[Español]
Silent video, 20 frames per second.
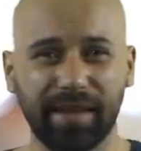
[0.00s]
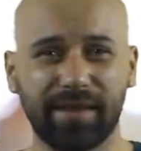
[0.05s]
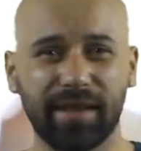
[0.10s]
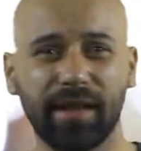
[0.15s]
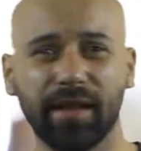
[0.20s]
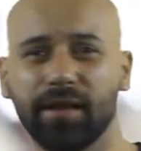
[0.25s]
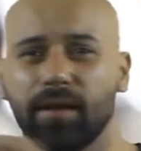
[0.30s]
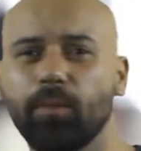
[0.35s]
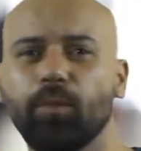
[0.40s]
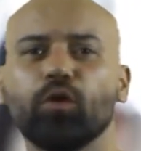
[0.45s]
El
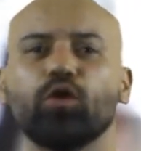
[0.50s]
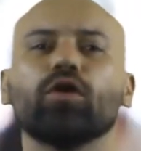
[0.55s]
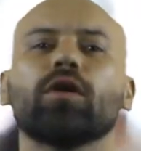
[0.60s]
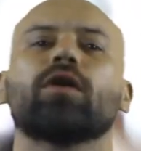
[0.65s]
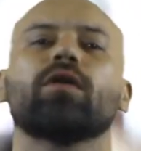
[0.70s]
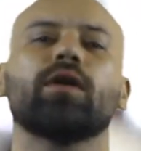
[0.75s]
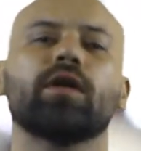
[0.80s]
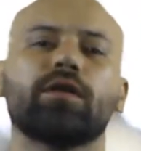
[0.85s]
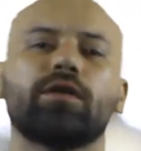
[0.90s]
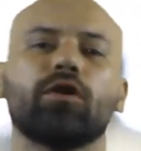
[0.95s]
siguiente punto
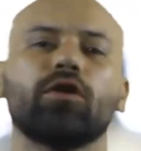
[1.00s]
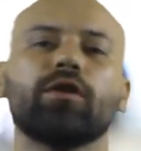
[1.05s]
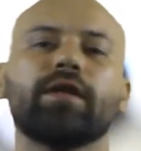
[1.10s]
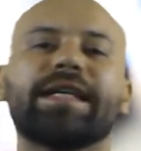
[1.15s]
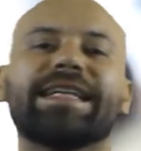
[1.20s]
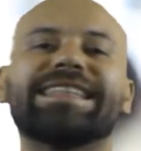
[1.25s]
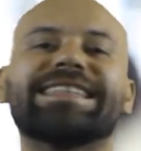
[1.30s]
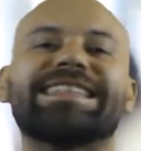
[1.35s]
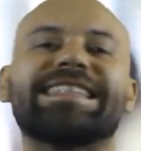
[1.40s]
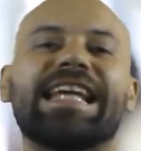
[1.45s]
de conexión
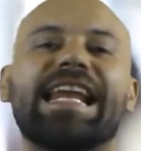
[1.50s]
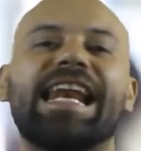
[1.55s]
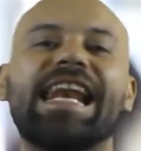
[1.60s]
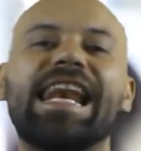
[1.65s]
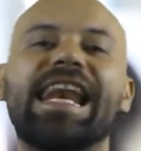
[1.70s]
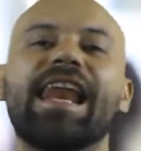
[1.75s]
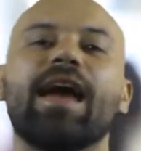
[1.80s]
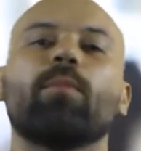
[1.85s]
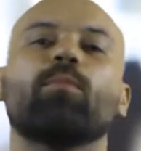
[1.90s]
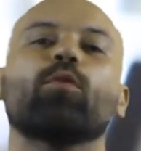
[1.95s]
es
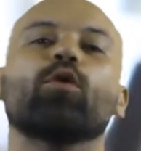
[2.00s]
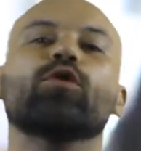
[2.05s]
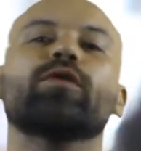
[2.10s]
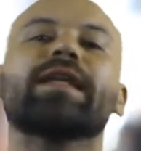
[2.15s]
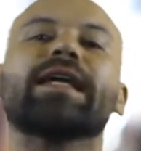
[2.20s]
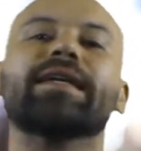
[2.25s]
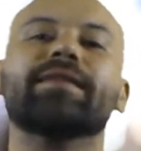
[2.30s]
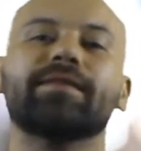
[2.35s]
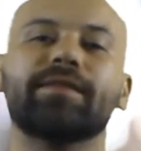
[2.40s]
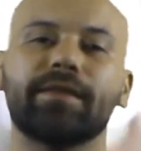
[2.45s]
la
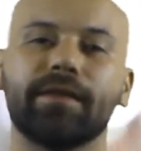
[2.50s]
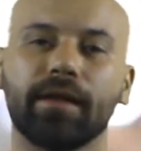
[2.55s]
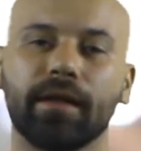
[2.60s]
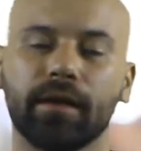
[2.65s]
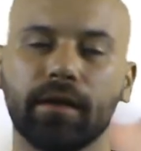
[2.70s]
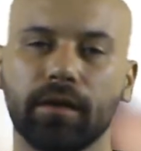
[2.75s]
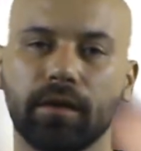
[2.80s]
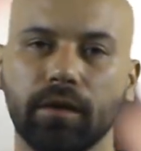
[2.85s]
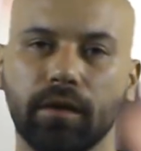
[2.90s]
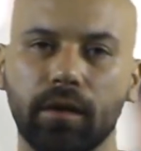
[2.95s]
potencia.
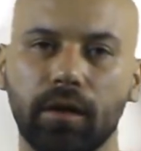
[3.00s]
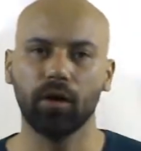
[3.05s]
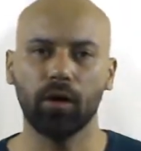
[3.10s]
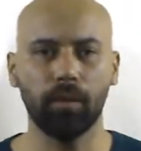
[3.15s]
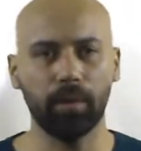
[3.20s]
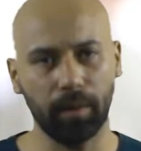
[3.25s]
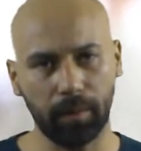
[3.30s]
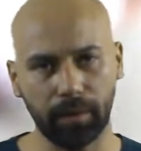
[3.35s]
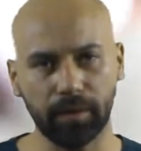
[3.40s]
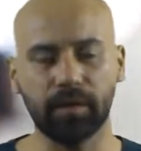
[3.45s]

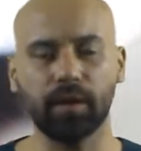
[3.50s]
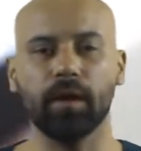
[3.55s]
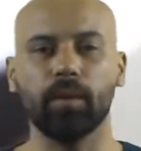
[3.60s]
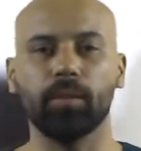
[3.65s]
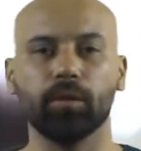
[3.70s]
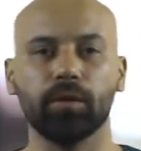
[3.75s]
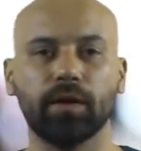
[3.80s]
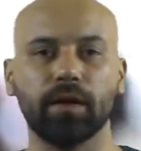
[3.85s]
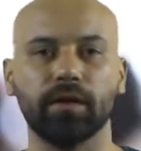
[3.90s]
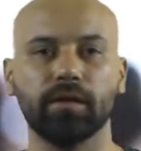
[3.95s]
Obviamente la
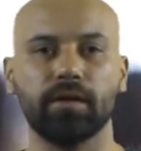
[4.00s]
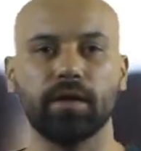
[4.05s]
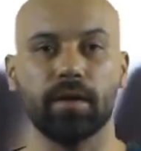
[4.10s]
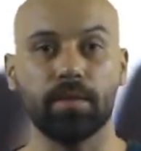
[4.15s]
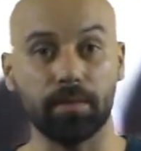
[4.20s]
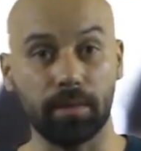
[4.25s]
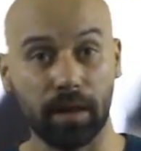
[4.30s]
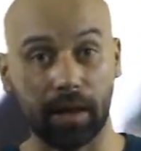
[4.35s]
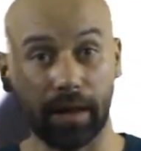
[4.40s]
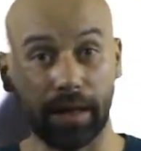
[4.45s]

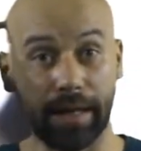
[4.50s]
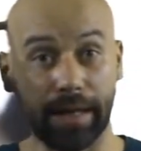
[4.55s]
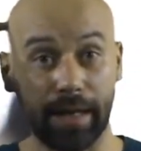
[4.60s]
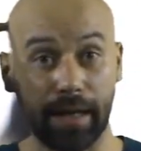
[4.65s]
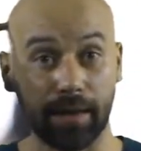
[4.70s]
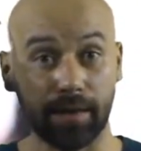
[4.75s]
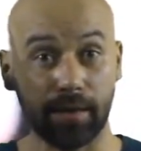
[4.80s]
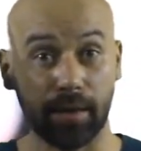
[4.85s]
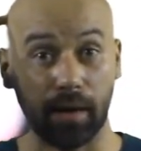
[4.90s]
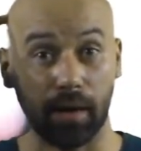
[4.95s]
potencia viene
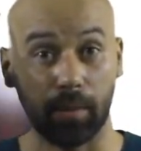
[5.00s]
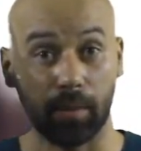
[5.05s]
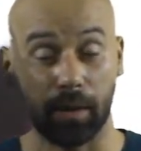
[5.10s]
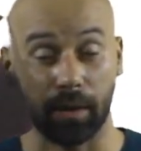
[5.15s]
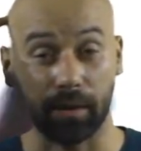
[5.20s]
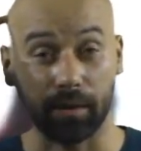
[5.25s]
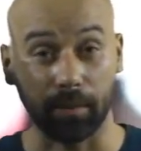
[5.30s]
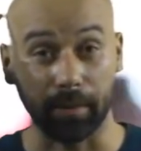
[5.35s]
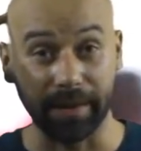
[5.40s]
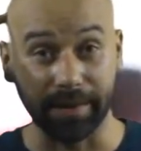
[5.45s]
hacia la
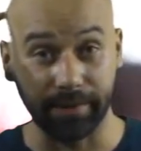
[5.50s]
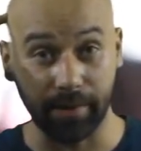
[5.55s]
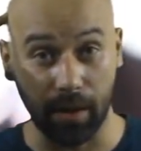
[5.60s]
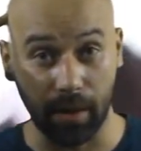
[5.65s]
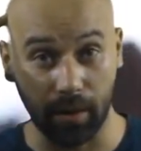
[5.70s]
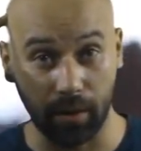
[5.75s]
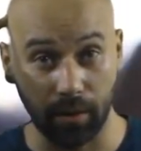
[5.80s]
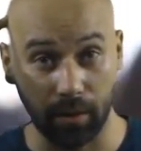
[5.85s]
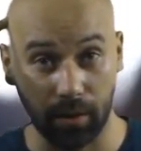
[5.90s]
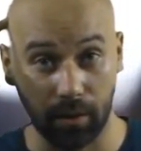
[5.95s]
parte
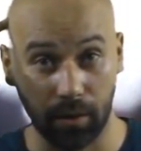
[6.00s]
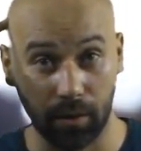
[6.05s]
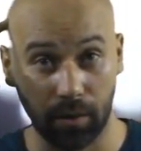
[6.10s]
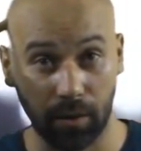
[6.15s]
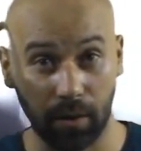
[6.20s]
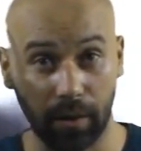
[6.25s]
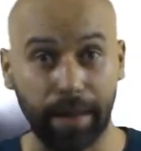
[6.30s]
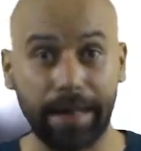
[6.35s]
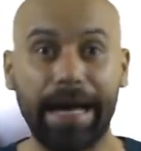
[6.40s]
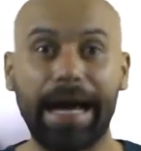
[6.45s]
mental.
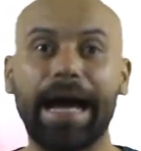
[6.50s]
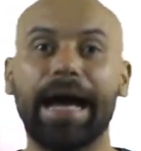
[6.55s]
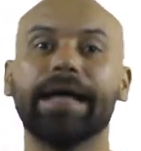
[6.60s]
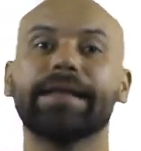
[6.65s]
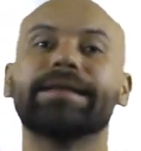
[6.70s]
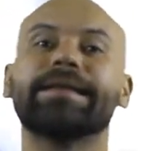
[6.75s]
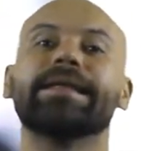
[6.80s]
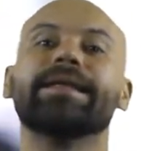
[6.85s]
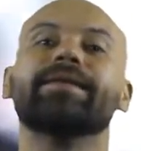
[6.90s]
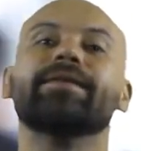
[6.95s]

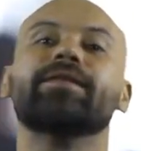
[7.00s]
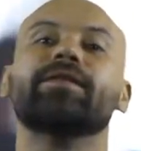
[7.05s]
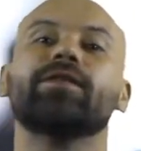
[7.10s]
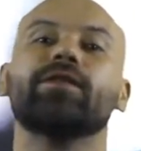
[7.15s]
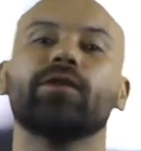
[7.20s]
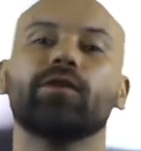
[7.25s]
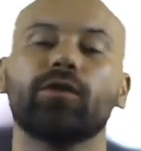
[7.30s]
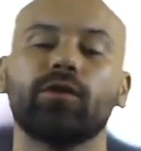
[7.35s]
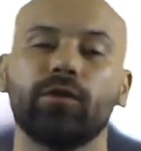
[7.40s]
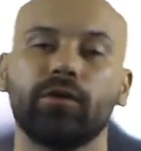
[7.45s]

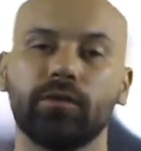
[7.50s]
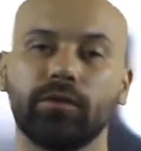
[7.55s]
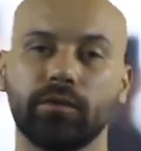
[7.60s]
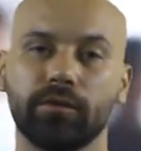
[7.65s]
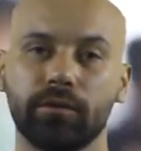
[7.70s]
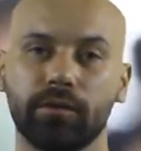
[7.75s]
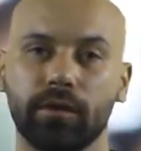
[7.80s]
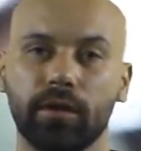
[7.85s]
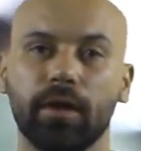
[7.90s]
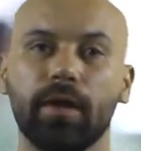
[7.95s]
Atención,
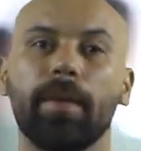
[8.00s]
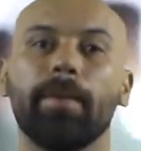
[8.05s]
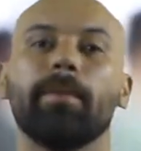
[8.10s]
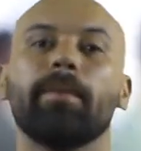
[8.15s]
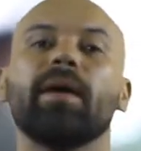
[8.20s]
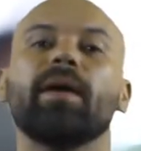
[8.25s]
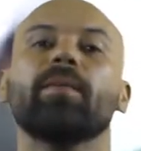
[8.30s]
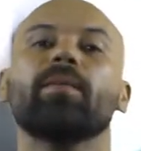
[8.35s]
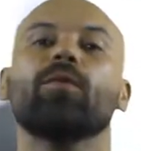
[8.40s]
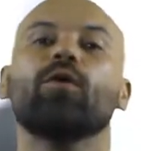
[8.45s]

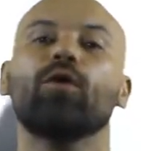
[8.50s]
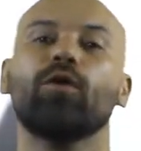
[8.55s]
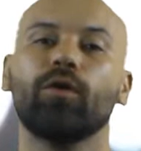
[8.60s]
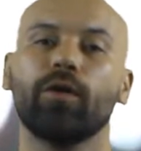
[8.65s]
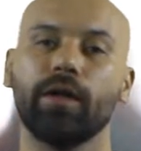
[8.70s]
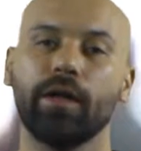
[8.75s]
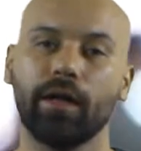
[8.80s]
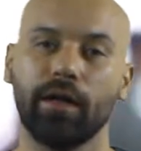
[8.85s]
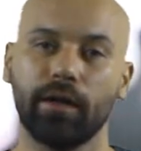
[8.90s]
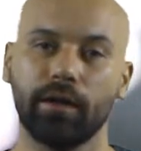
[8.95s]

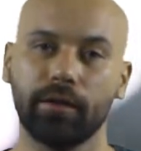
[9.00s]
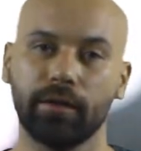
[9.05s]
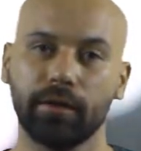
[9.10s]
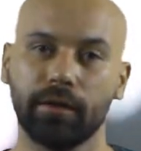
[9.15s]
memoria,